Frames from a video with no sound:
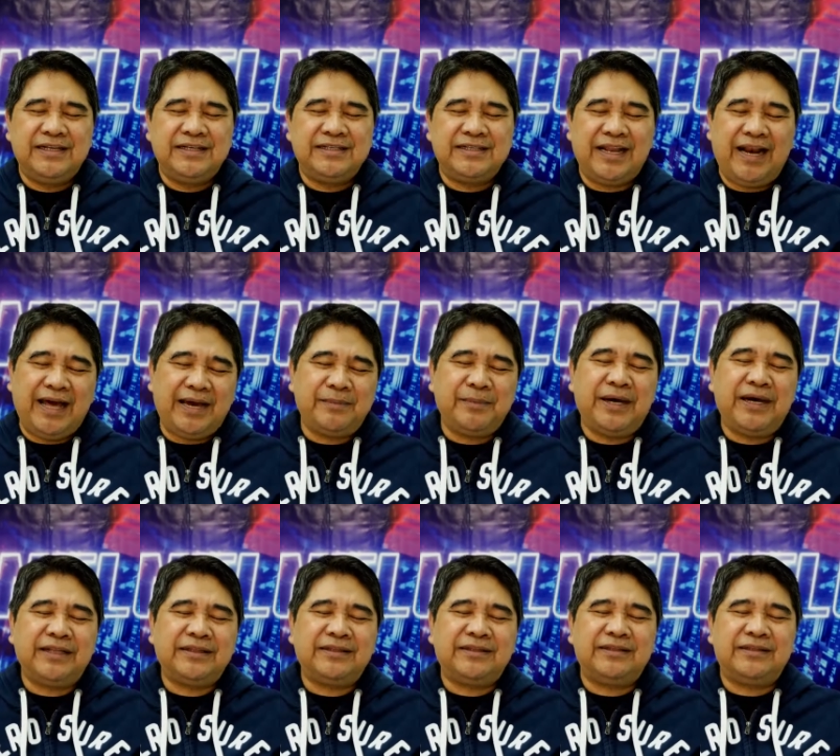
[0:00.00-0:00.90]

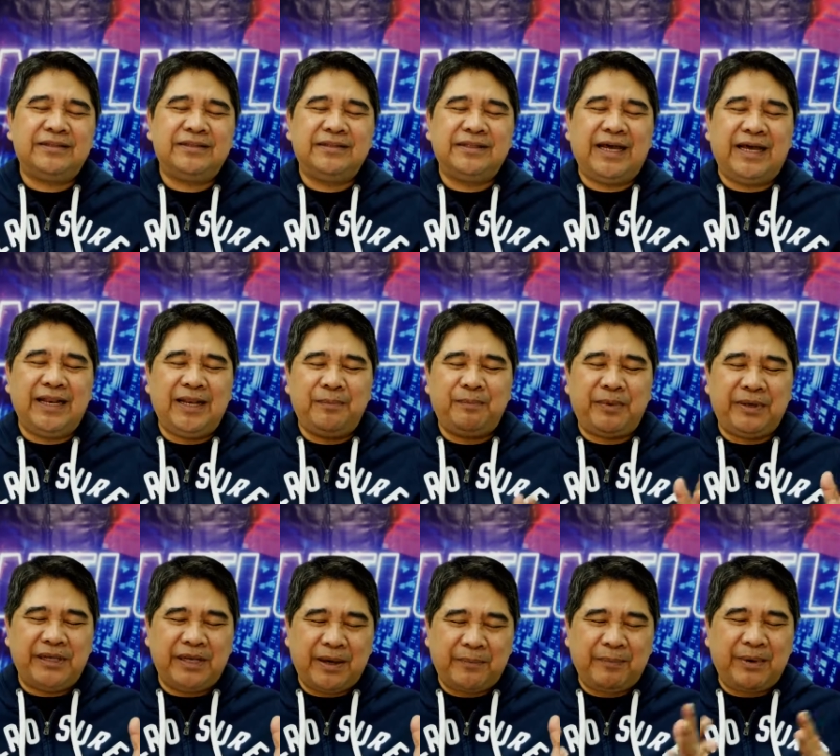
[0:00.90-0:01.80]
Salamat dahil
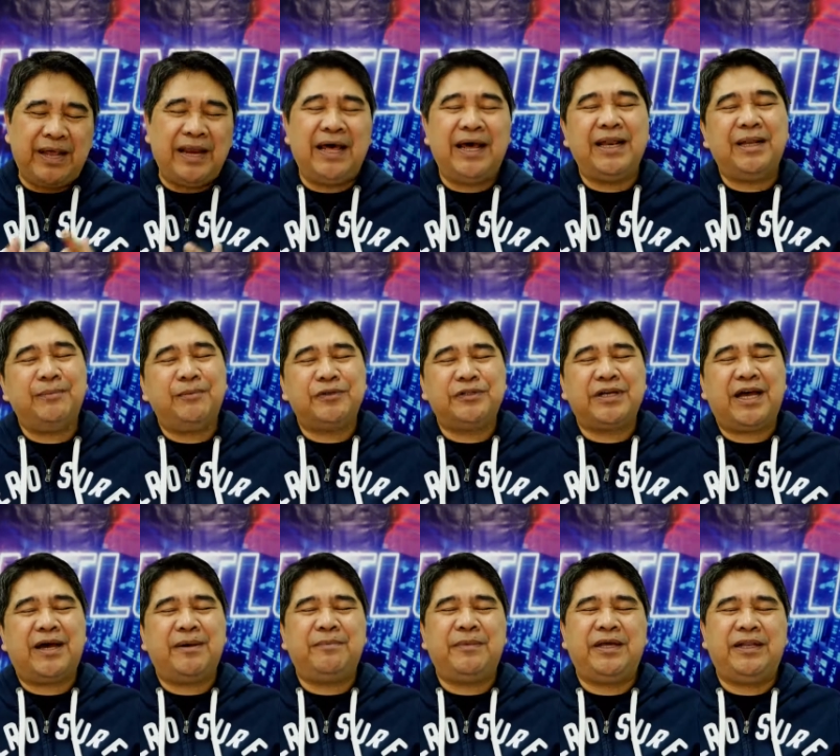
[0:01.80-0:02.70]
pinapaalala mo
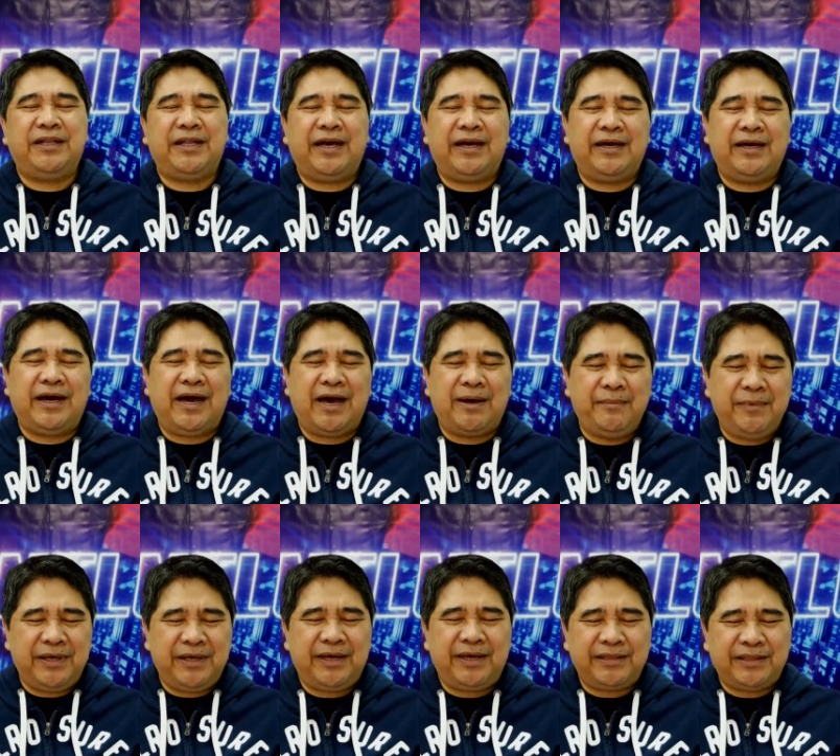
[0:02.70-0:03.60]
sa amin na ang
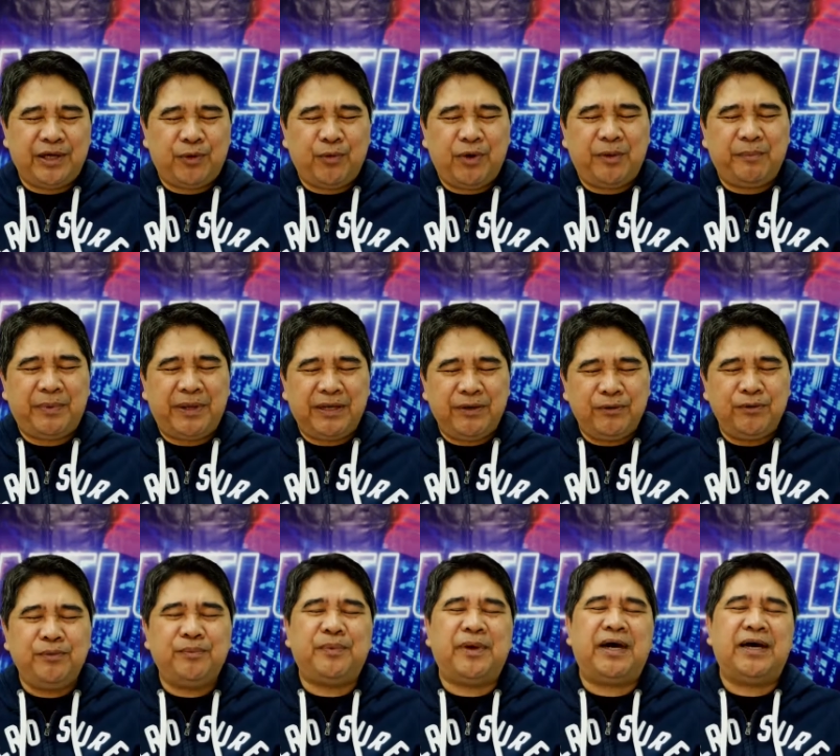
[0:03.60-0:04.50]
aming katawang
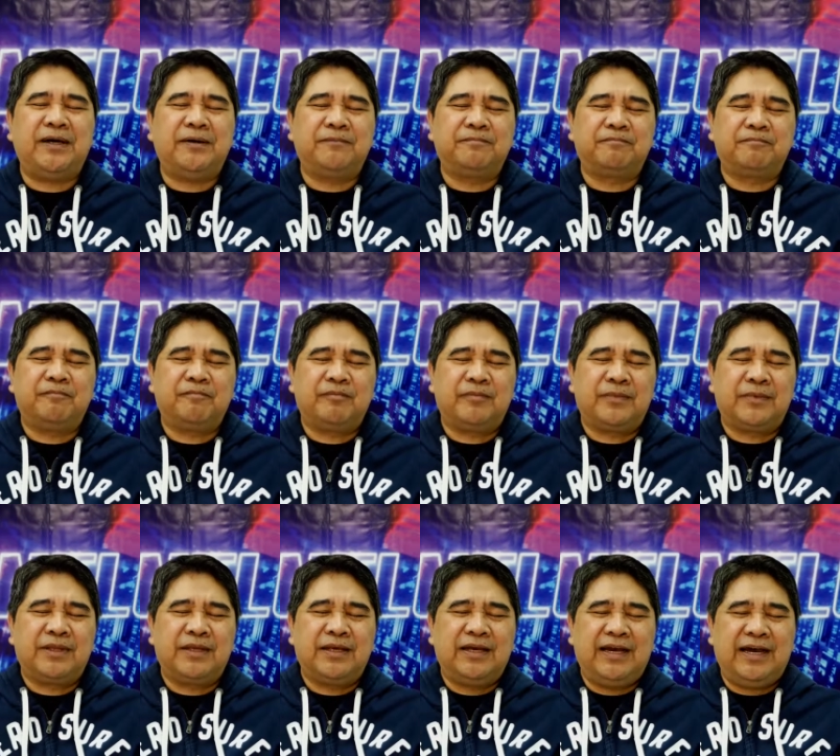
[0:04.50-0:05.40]
panlupa
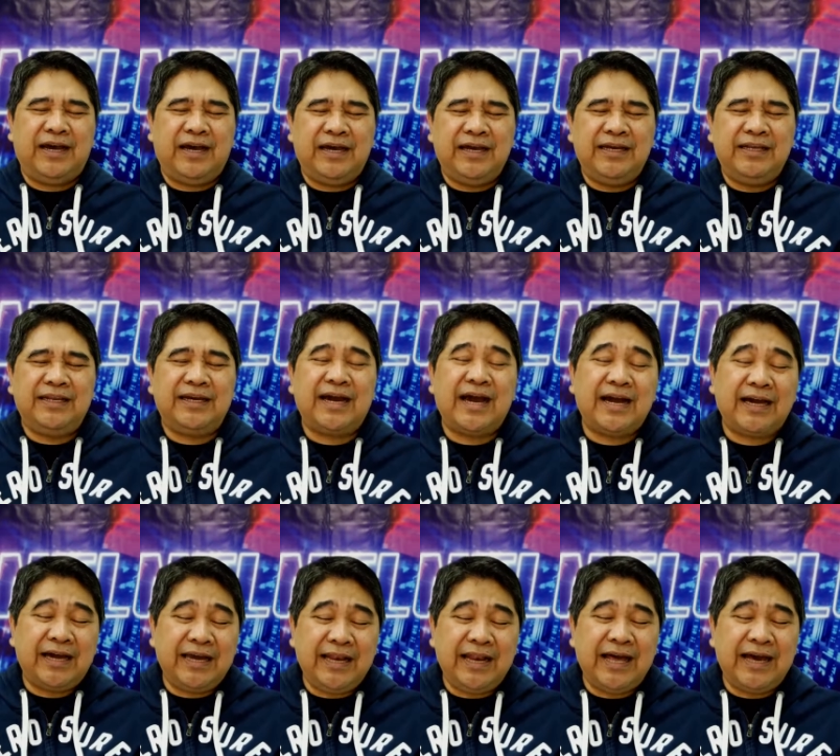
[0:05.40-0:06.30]
ay
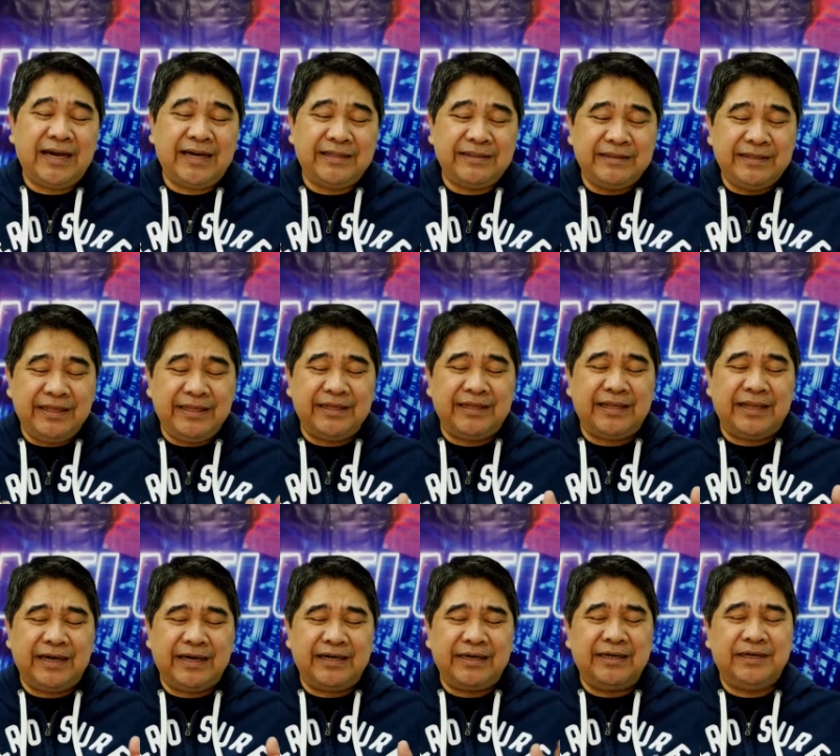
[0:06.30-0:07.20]
nangangailangan din
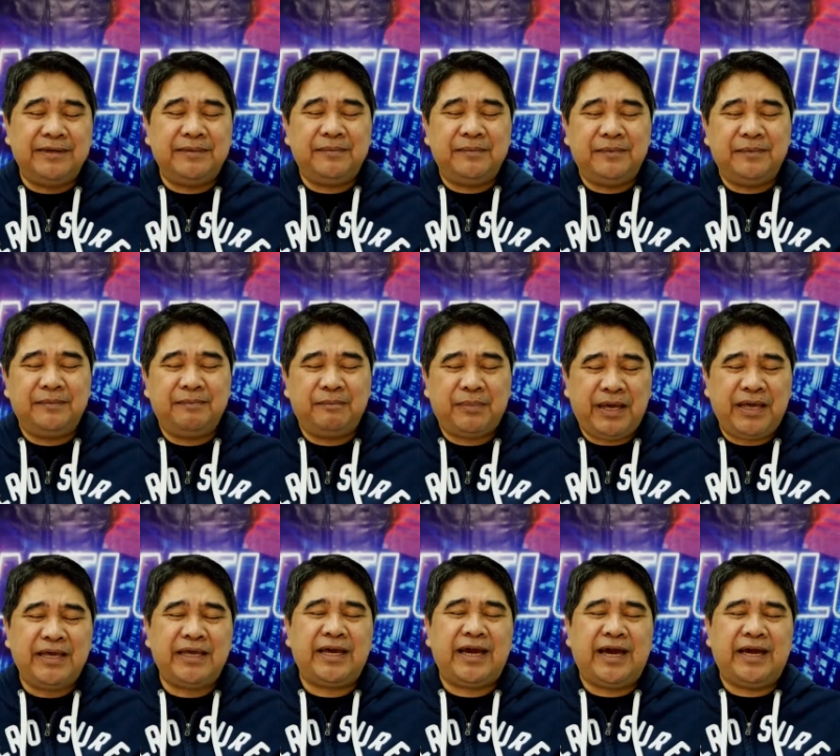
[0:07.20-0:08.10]
ng
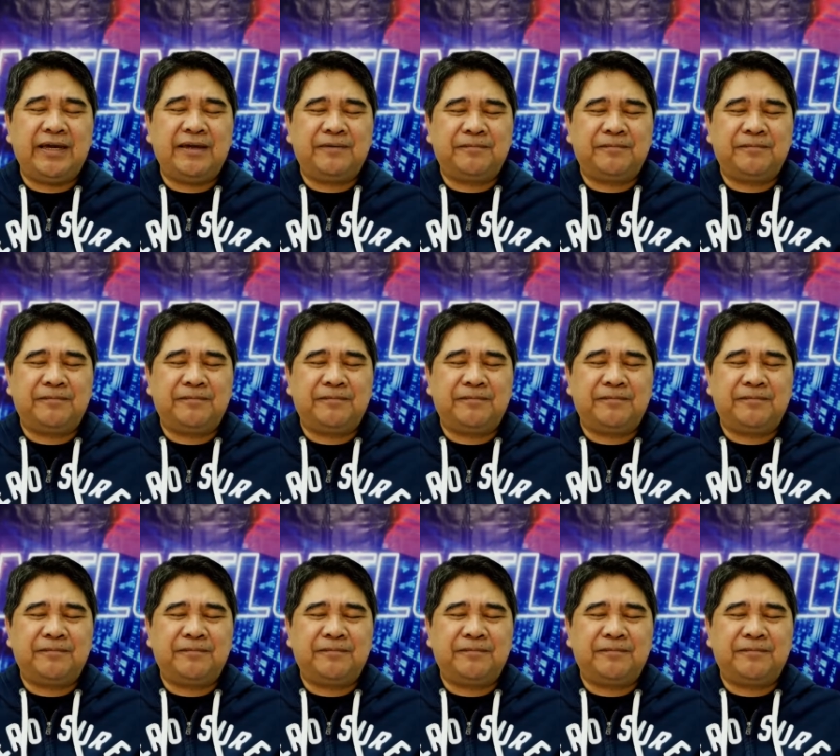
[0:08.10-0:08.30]
pahinga.